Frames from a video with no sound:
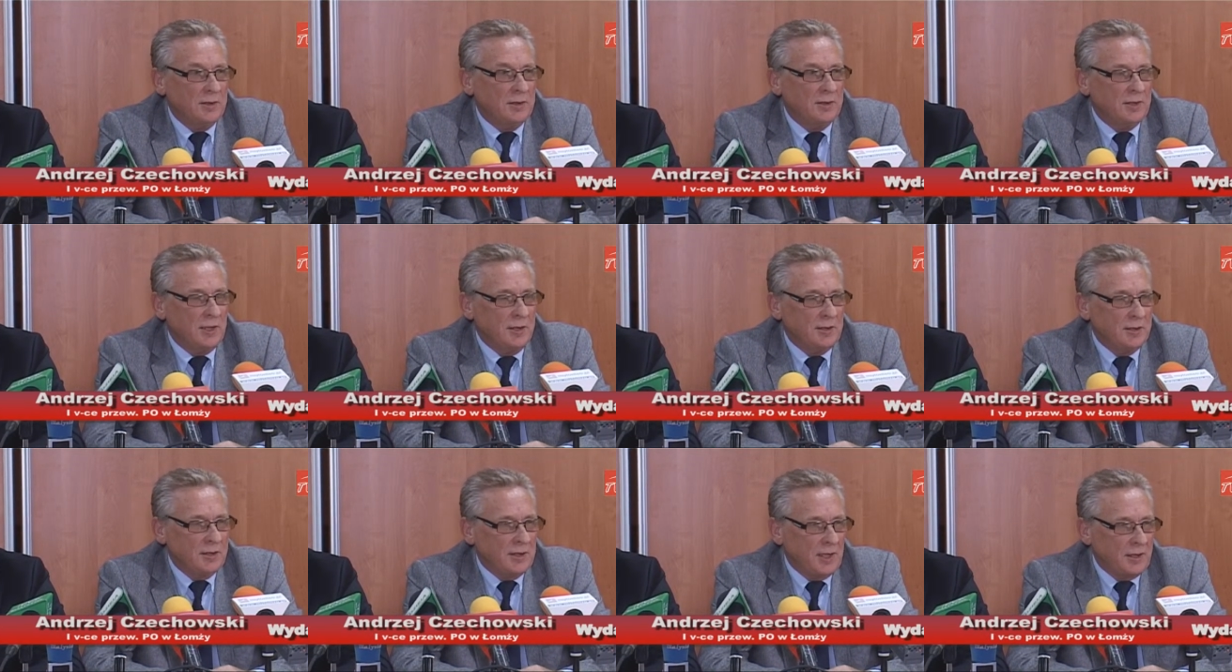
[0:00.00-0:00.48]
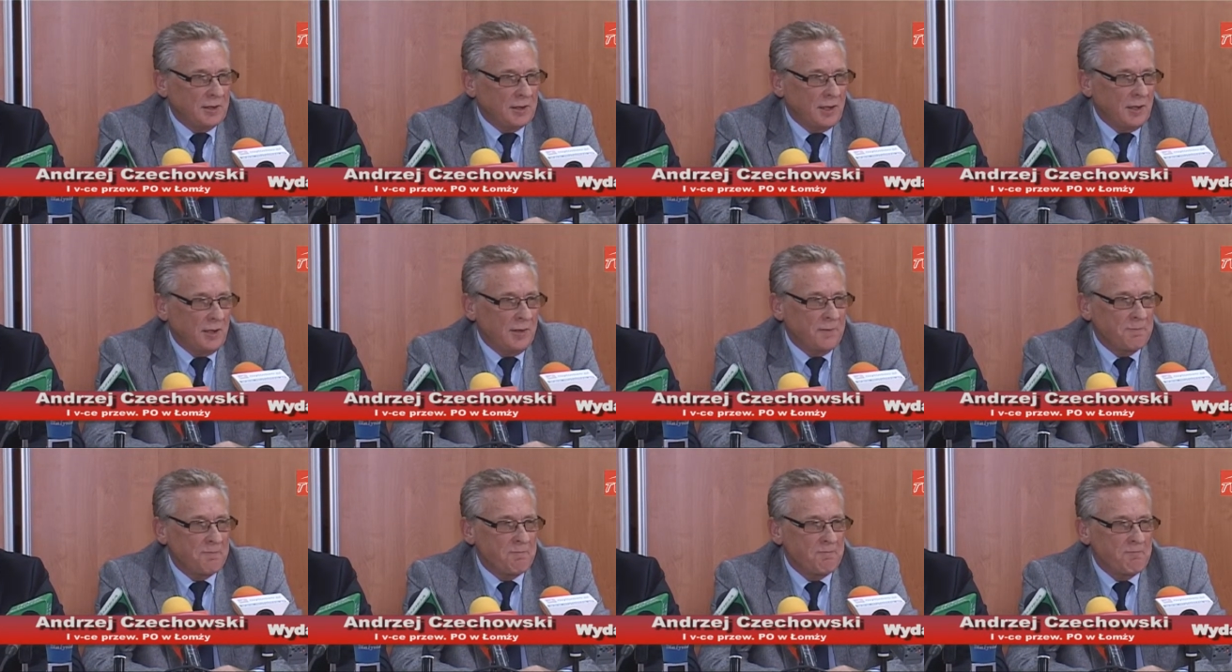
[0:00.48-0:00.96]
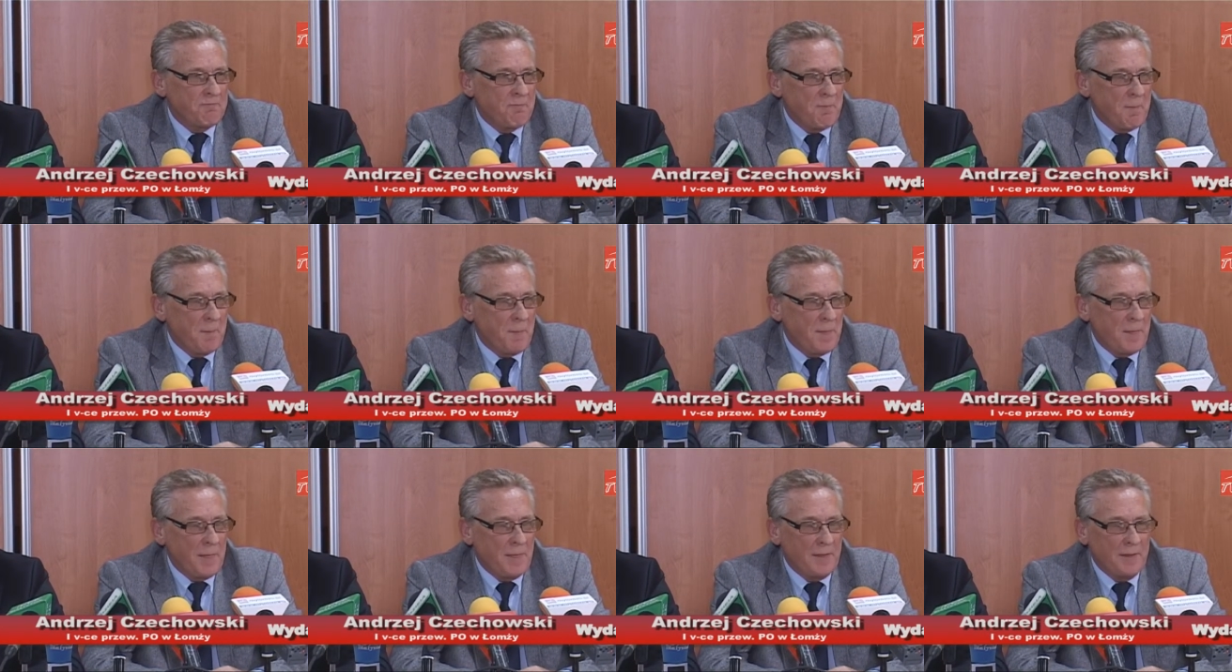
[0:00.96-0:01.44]
kandydata
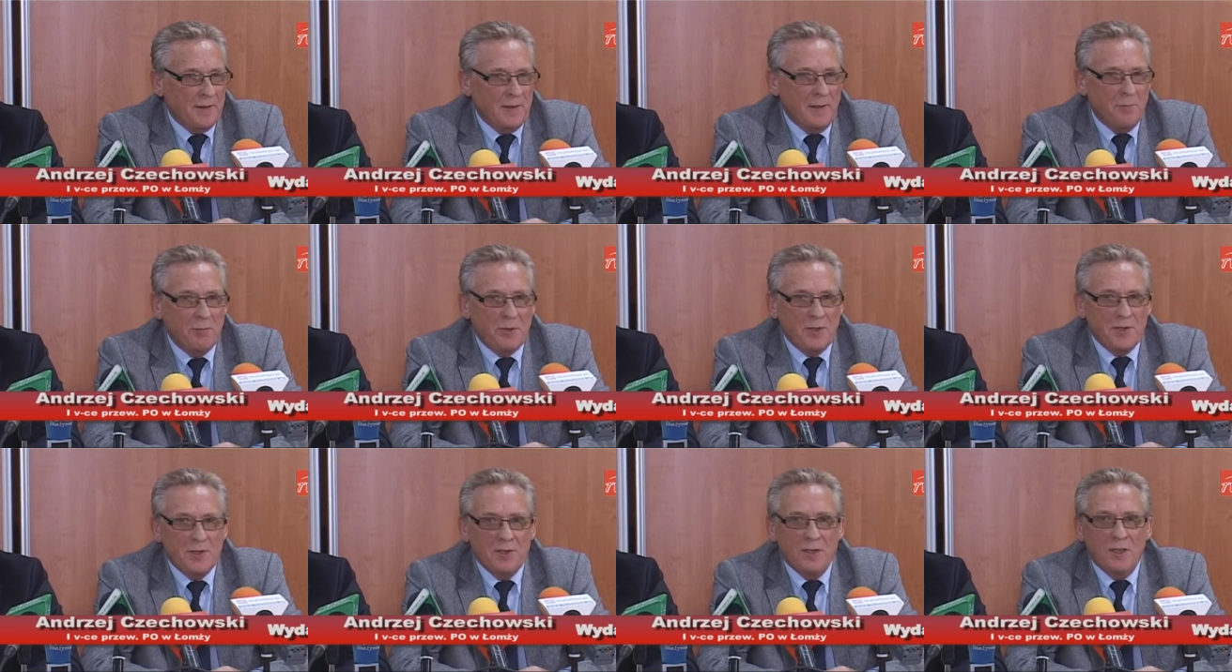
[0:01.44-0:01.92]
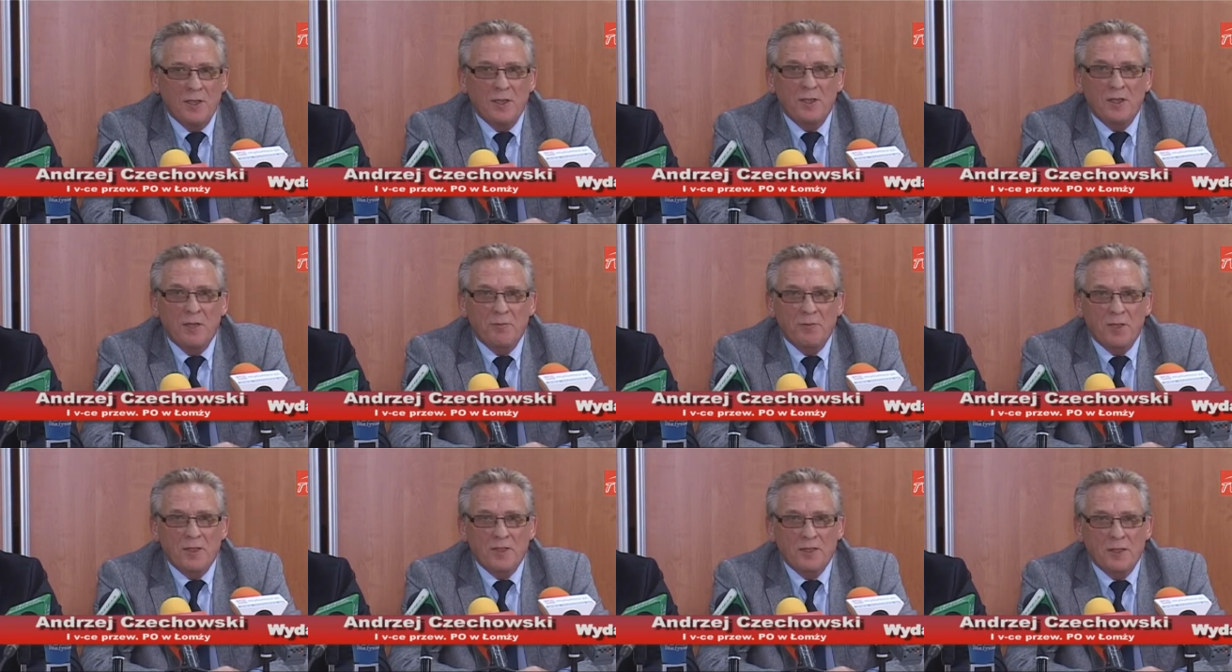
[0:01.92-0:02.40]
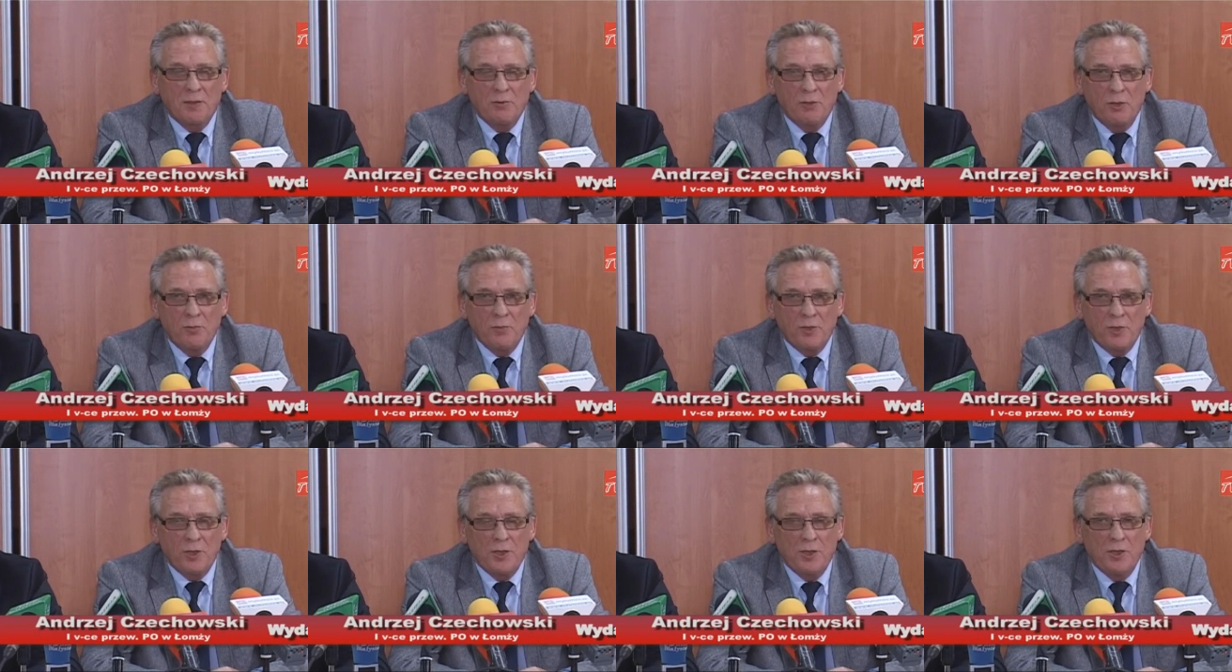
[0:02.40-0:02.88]
na prezydenta miasta
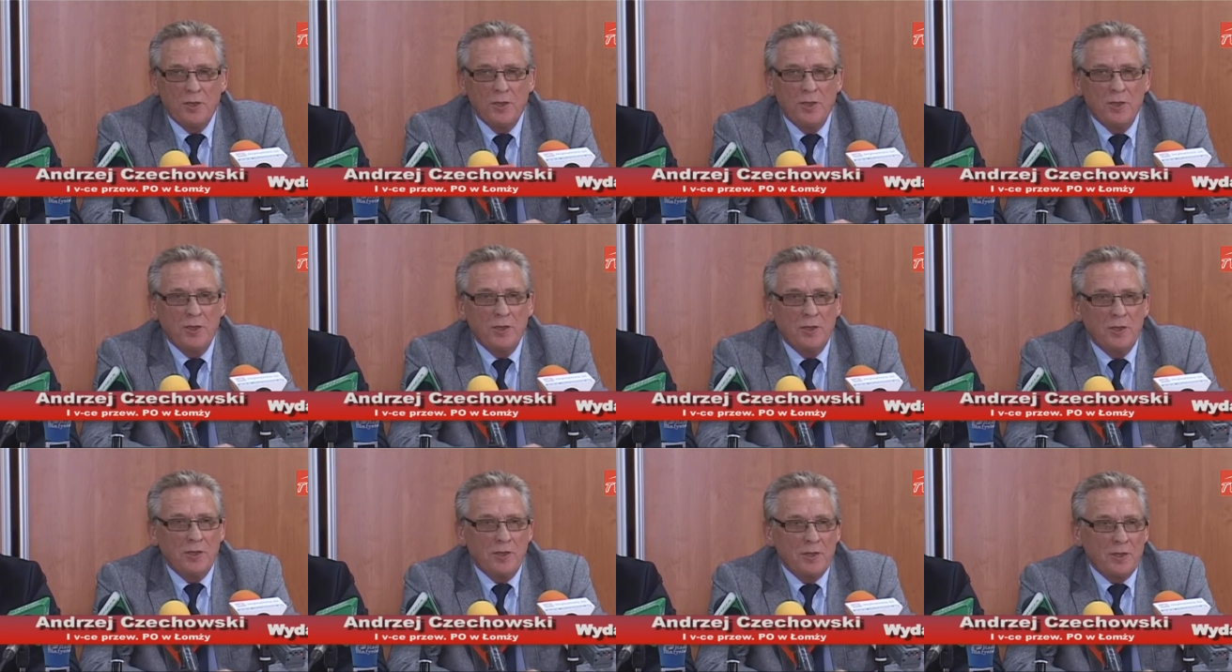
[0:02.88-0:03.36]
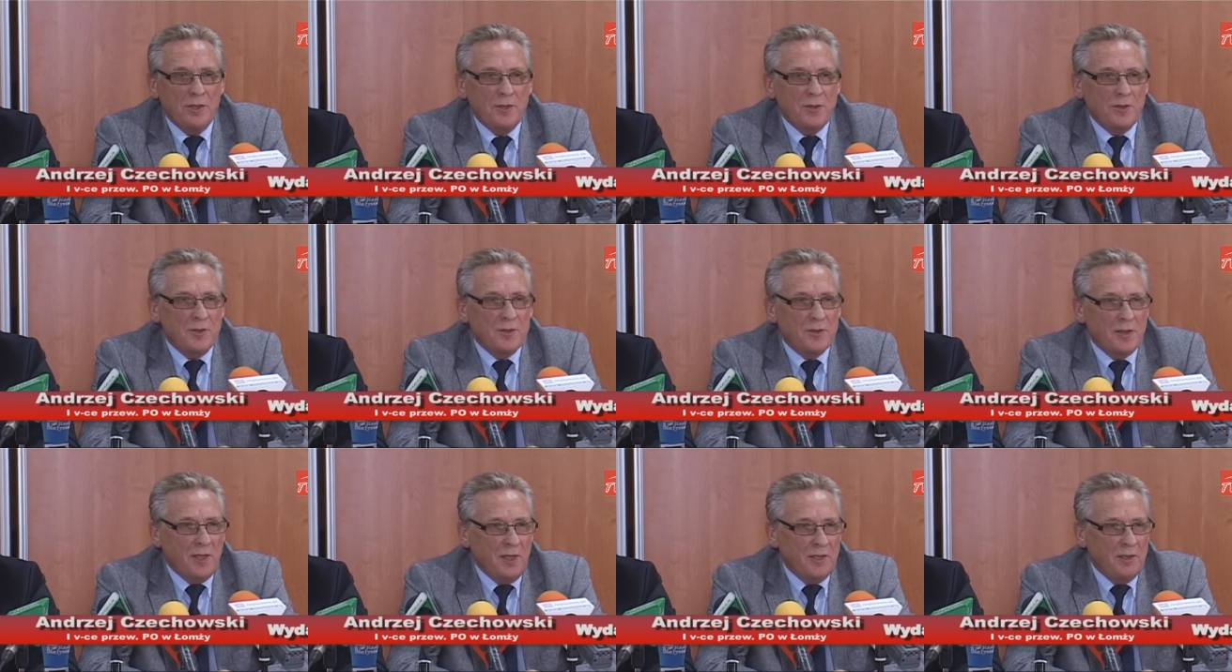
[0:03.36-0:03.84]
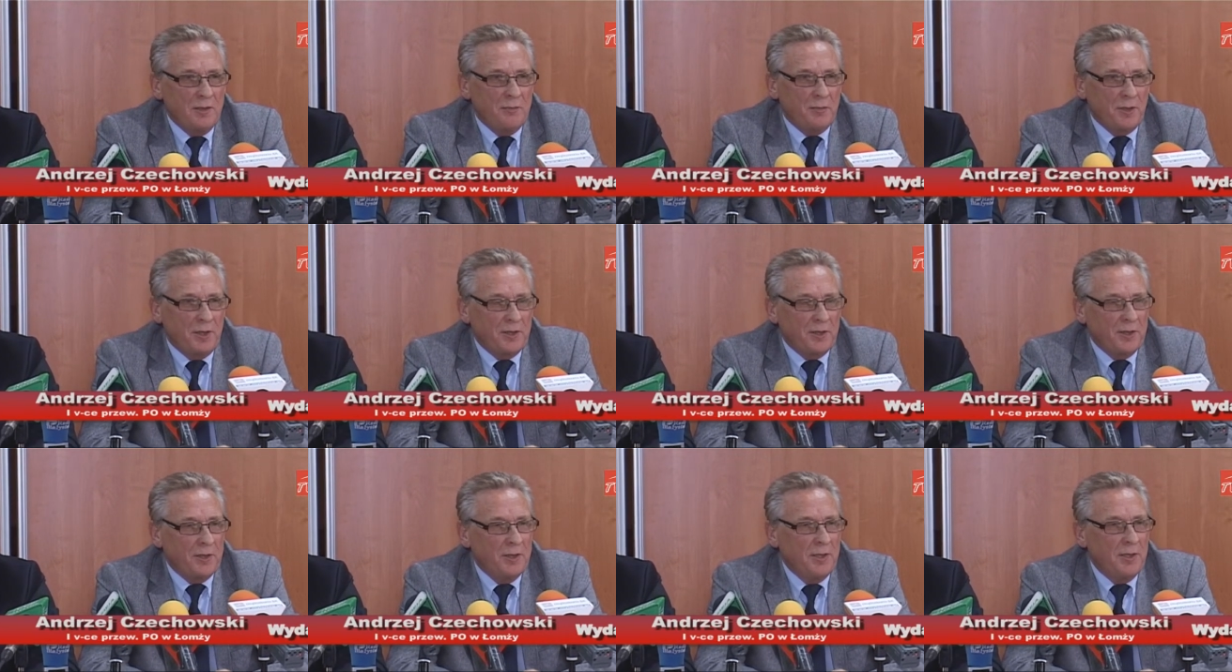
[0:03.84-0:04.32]
Łomży że zostaje
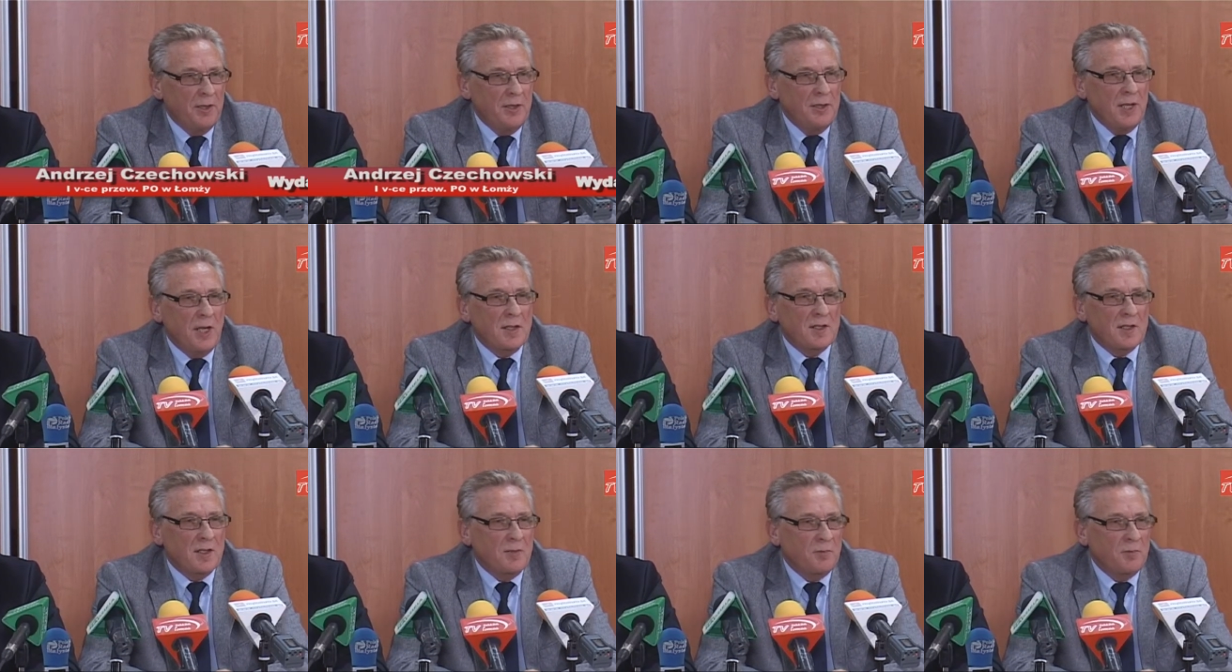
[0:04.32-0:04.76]
pan Jacek